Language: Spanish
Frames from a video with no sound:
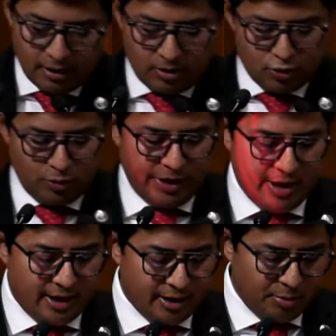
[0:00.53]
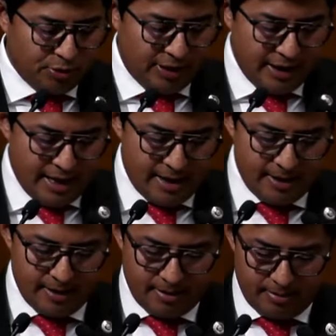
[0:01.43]
Con su venia, diputada
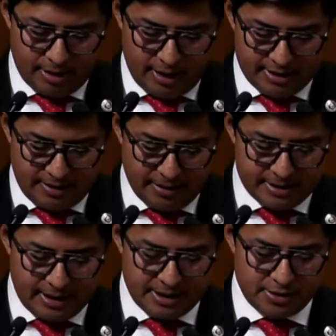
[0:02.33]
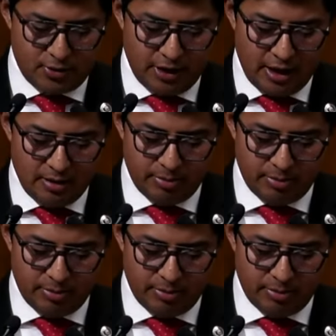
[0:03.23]
María Isabel Sánchez Holguín,